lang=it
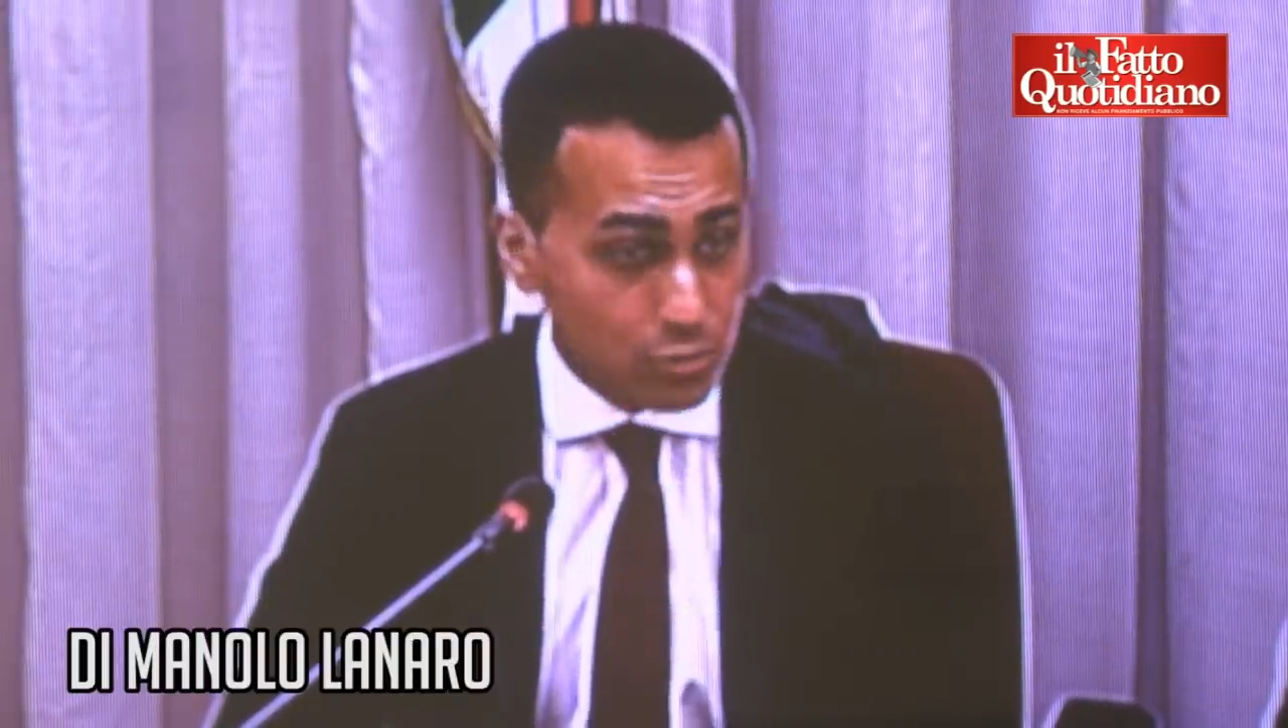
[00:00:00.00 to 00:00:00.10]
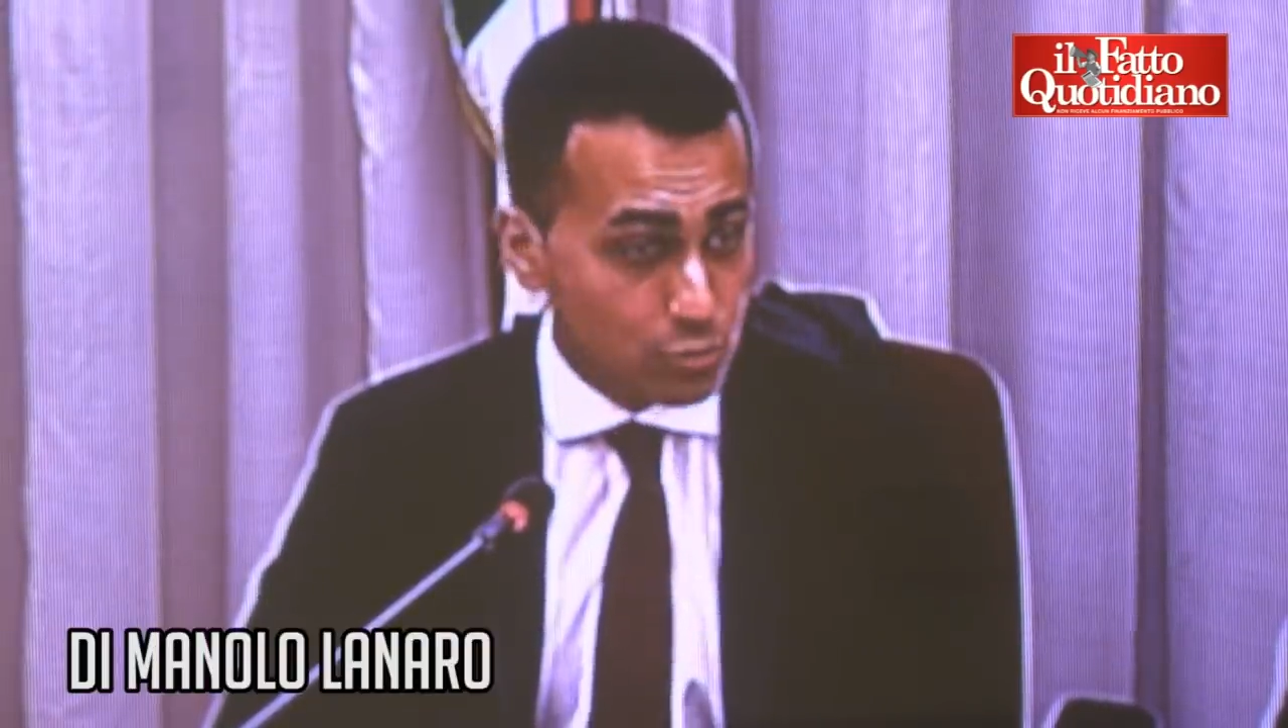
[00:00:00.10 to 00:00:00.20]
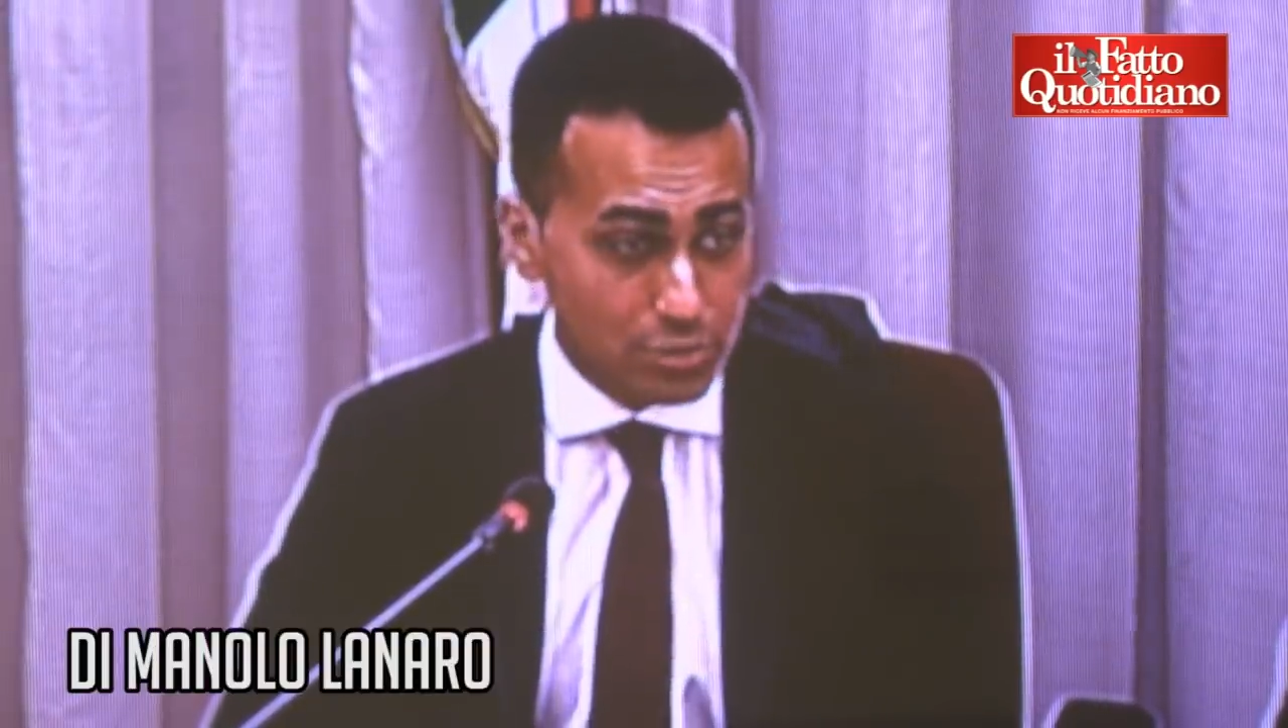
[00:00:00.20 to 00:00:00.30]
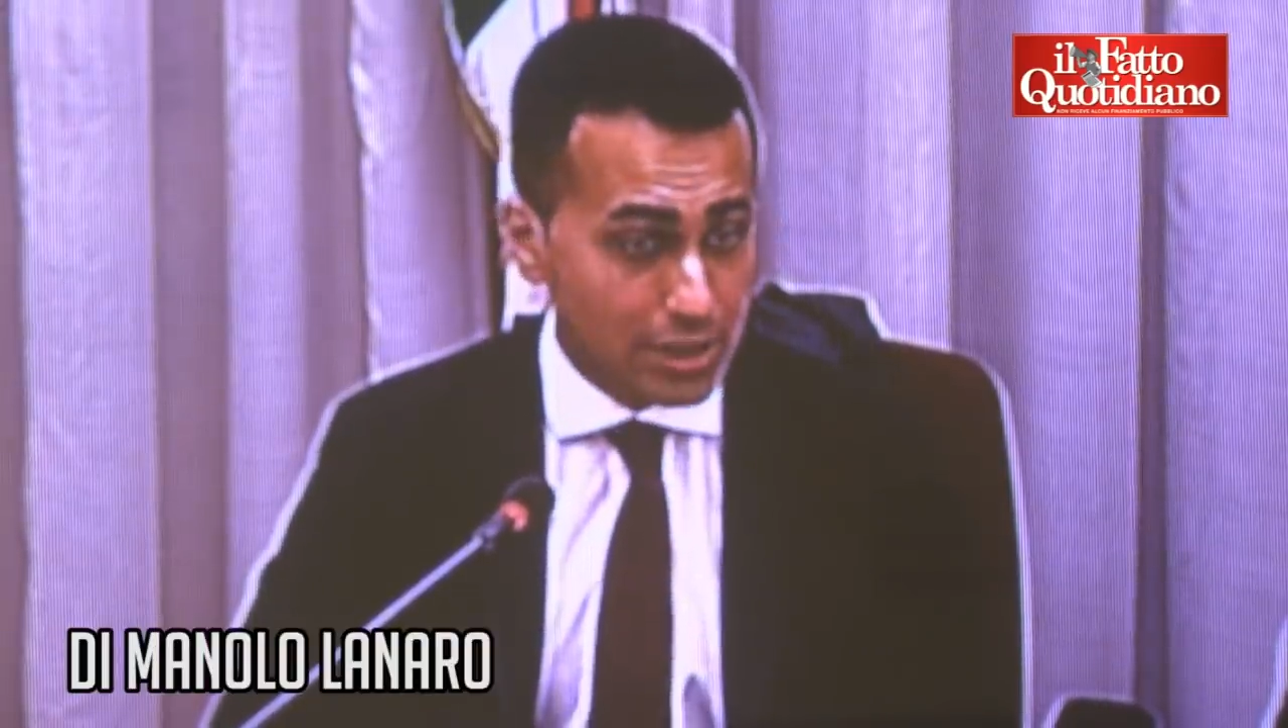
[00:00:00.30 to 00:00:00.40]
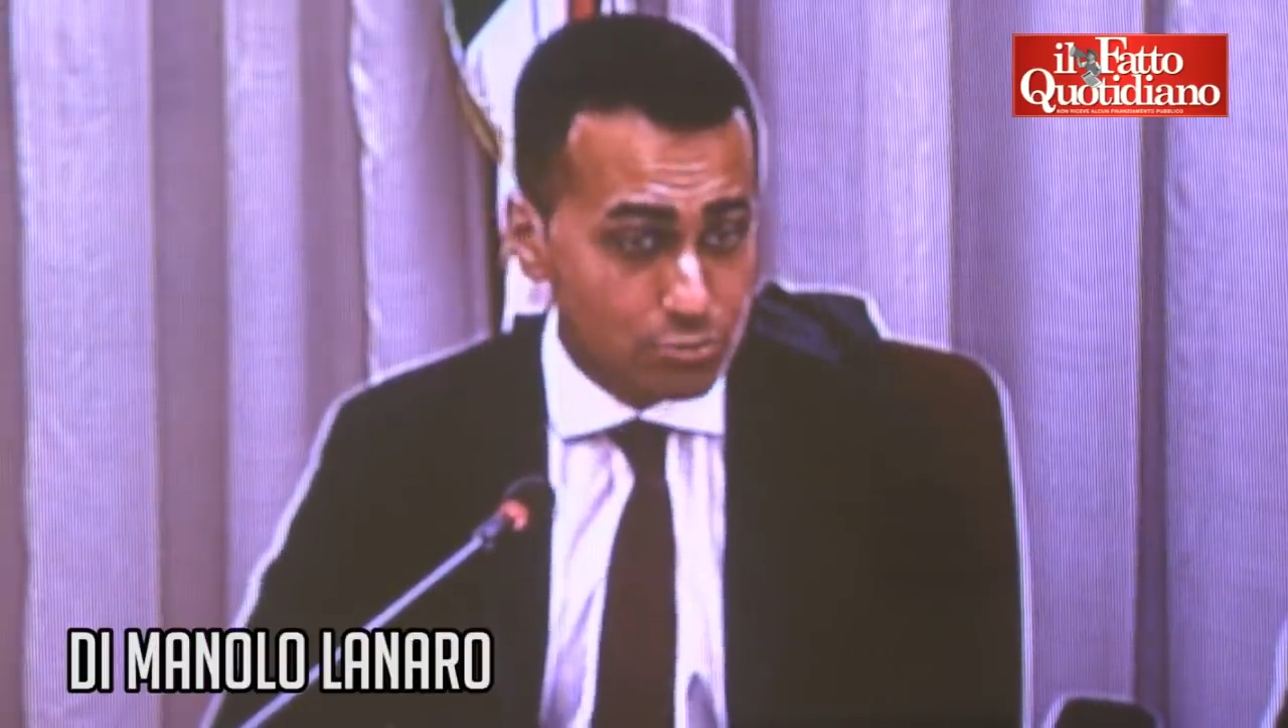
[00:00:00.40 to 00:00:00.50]

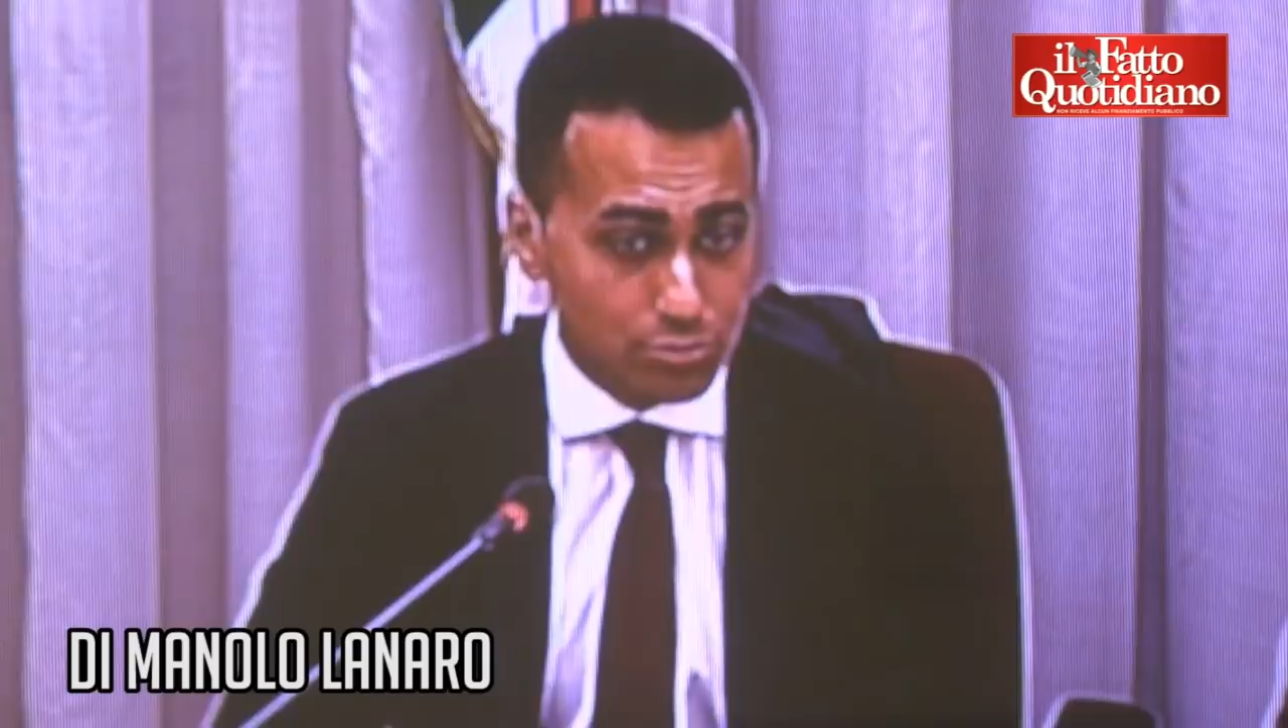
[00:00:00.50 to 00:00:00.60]
contratto